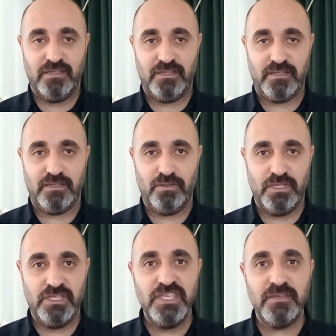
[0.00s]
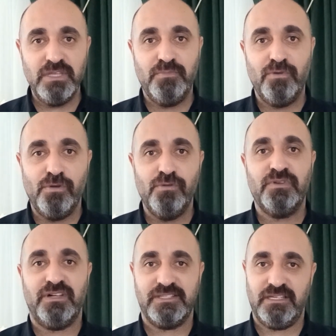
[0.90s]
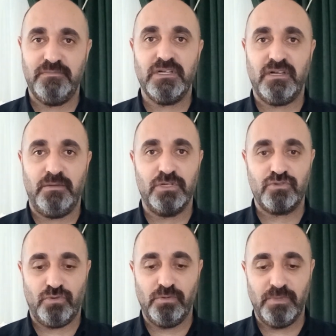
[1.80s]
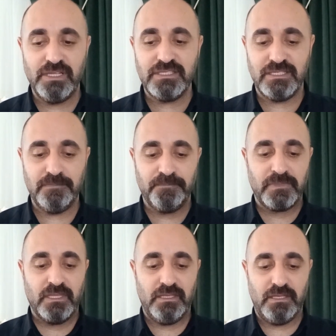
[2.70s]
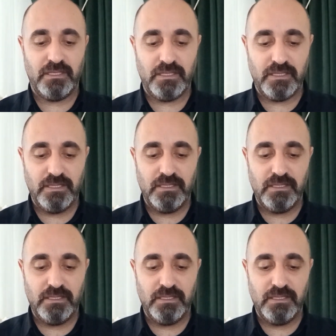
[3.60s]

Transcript: e, iyi bir bölüm kazanmak amaç olmalı ki e,